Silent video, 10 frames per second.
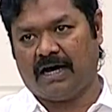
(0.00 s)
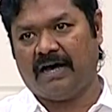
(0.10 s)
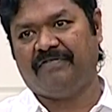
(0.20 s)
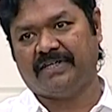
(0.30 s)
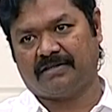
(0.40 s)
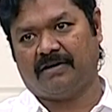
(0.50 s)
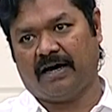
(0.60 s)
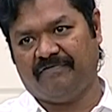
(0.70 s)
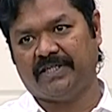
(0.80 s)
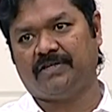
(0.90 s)
ఆఫీస్
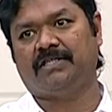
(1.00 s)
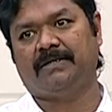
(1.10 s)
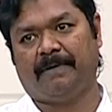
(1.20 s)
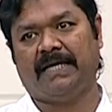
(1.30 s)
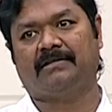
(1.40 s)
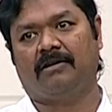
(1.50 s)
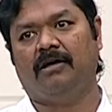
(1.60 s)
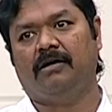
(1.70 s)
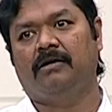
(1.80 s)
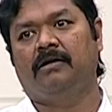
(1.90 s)
ఆఫీస్ వచ్చి ప్లేస్లో
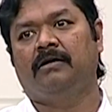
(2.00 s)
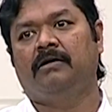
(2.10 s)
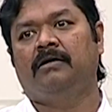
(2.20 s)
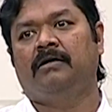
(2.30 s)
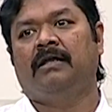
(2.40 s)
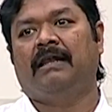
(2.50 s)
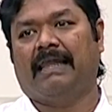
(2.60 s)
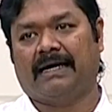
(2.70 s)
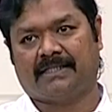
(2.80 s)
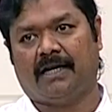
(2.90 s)

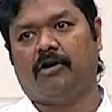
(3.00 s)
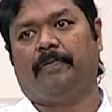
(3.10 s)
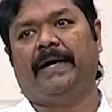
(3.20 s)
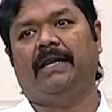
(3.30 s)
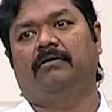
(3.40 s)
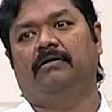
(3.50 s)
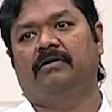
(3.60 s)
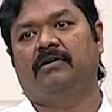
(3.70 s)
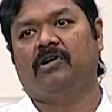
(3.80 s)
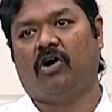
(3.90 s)
లక్షల రూపాయలు
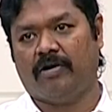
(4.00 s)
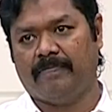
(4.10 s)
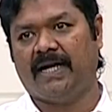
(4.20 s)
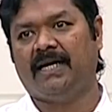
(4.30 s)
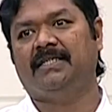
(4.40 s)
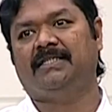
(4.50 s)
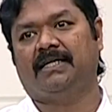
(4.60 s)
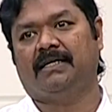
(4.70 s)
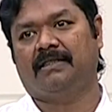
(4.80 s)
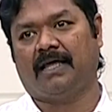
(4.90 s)
గవర్నమెంట్ నుంచి
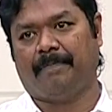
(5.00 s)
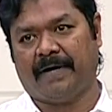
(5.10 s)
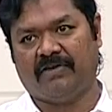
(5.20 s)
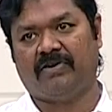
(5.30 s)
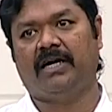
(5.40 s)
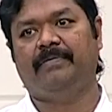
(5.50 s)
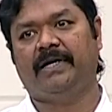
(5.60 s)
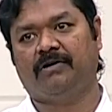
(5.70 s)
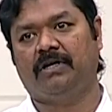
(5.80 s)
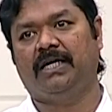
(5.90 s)
తన పదవిని
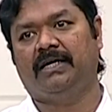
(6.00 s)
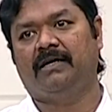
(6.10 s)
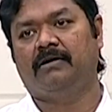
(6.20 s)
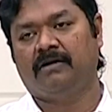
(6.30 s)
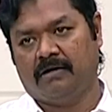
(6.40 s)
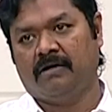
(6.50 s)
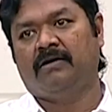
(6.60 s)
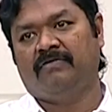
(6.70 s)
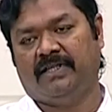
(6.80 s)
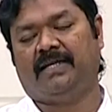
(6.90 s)
అడ్డుపెట్టుకుని
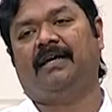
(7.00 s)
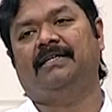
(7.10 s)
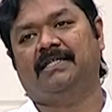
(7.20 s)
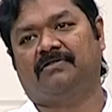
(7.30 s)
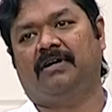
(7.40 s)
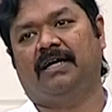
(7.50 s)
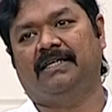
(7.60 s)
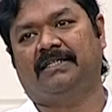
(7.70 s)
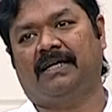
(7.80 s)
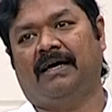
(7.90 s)
విత్డ్రా చేసుకున్నాడు
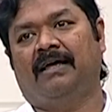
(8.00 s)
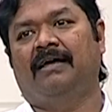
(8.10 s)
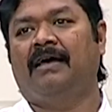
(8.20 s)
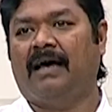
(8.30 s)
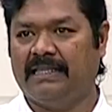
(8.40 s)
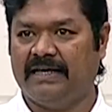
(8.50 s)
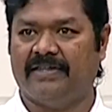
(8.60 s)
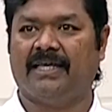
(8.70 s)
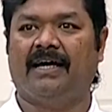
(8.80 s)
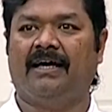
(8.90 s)
అధ్యక్ష
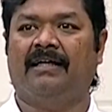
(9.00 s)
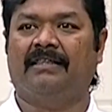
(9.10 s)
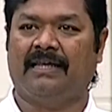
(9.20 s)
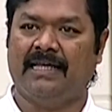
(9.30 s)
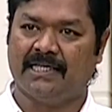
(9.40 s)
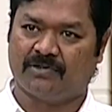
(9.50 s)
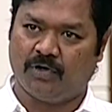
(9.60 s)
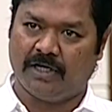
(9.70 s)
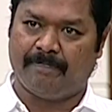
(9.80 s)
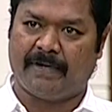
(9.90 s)
అదేవిధంగా తను
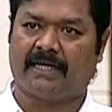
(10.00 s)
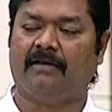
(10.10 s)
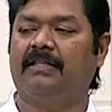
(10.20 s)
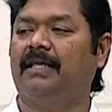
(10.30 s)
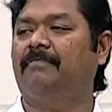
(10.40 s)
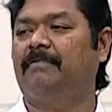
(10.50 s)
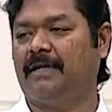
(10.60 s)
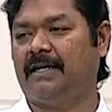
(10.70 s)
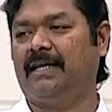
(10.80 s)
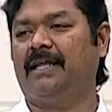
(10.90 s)
వేసుకుని బట్టలు ఇంత
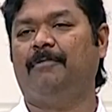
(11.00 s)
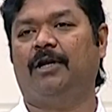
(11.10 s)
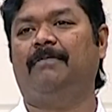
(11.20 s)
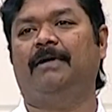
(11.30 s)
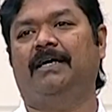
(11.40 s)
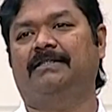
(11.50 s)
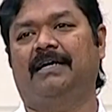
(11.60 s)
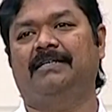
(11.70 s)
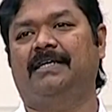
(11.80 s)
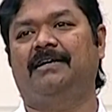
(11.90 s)
నిన్న మొన్న మా
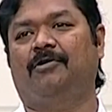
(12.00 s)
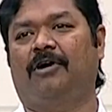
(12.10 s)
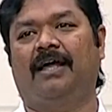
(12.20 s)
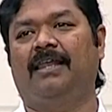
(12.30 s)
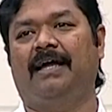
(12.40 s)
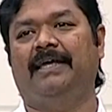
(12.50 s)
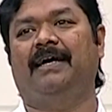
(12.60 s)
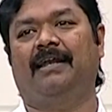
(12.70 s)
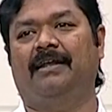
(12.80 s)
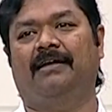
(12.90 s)
సహచరుడు కొడాల
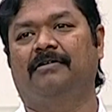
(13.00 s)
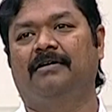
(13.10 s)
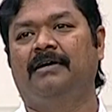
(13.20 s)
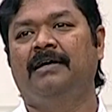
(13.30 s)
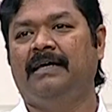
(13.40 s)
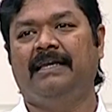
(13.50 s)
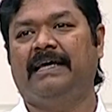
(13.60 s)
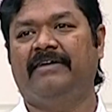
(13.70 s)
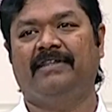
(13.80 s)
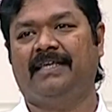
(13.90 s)
నానిగారు అన్నారు
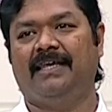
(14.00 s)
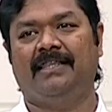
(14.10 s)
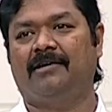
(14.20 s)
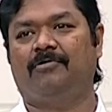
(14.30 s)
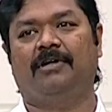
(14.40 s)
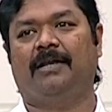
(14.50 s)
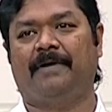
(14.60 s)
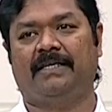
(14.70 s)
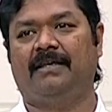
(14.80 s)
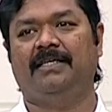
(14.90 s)
ఈయనకేమీ తెలియదు అనుకుంటారు
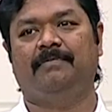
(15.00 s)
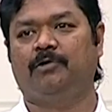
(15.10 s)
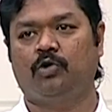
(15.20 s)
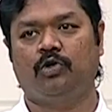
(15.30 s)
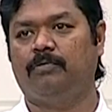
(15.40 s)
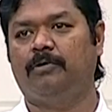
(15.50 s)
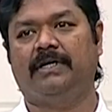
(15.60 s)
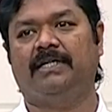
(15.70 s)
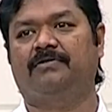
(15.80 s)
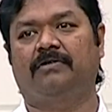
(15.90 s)
ప్రజలని చెప్పి సూటు బూటు
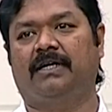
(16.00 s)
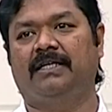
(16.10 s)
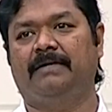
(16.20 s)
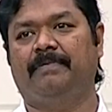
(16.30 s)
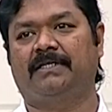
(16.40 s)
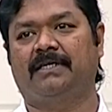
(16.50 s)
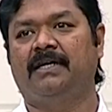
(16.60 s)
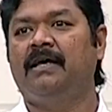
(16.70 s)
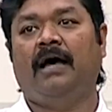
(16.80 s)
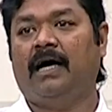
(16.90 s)
వేసుకుంటాడని చెప్పేసి
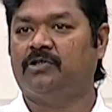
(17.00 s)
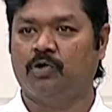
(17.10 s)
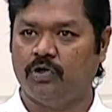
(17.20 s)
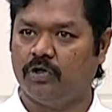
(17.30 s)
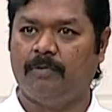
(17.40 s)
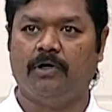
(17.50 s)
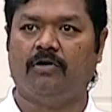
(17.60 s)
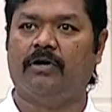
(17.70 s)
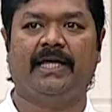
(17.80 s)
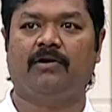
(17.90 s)
ఆ సూటు బూటు
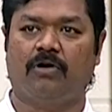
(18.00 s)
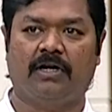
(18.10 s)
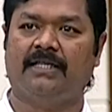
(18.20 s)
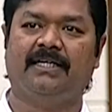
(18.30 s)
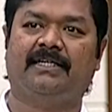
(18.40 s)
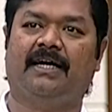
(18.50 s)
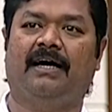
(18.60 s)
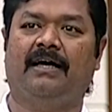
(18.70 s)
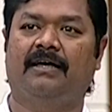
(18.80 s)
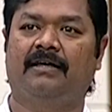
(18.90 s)
కూడా ఈయన కొండ అధ్యక్ష
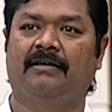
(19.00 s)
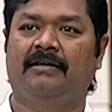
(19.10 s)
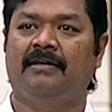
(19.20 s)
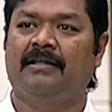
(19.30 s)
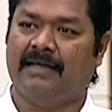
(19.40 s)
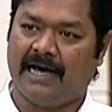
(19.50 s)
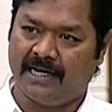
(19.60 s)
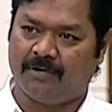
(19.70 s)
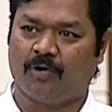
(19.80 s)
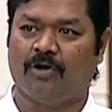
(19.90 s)

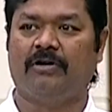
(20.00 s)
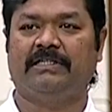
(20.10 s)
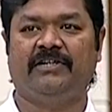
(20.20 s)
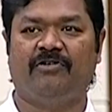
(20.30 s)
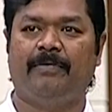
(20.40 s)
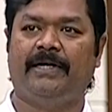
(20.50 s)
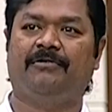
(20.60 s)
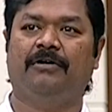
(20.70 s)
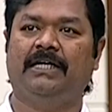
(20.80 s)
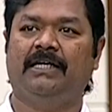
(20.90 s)
దానికి కూడా ఒక జీవో
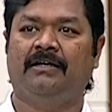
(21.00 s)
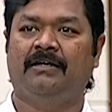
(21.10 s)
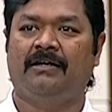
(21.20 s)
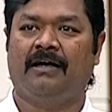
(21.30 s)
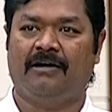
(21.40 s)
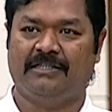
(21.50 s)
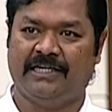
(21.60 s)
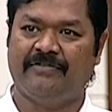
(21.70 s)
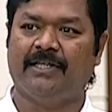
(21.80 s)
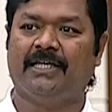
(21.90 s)
పెట్టుకుని
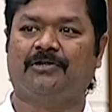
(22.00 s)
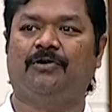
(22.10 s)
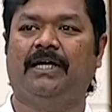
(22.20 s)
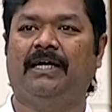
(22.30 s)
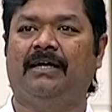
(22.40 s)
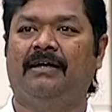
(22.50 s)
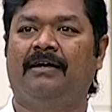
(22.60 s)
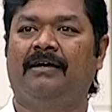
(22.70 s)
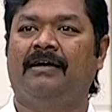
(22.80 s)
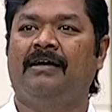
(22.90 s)
జీవో తెచ్చుకుని
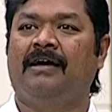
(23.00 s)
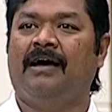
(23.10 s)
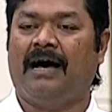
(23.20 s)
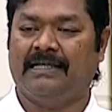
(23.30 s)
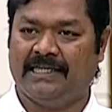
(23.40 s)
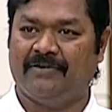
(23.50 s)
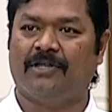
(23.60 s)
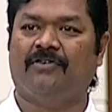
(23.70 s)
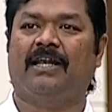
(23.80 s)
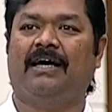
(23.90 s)
ఆ జీవో
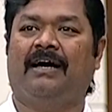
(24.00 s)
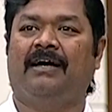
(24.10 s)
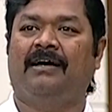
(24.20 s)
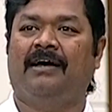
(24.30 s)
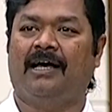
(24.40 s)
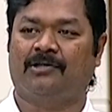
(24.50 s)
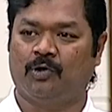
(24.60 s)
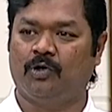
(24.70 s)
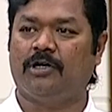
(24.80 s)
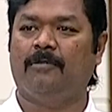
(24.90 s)
ద్వారా ఆ
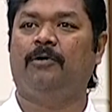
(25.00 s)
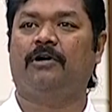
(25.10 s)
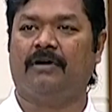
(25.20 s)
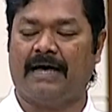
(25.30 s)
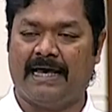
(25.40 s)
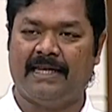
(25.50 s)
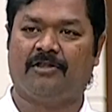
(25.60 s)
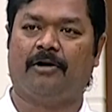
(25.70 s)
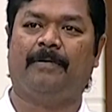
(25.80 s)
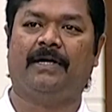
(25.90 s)
సూట్లు బూట్లు
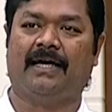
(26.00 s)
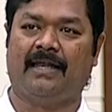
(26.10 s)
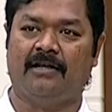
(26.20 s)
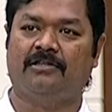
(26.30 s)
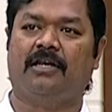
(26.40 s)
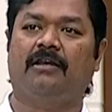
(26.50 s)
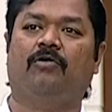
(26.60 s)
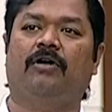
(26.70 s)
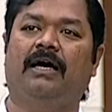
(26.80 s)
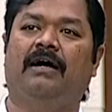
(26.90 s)
ఆయనతో పాటు ఆయన అనుచరులకు
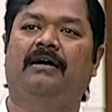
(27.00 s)
కూడా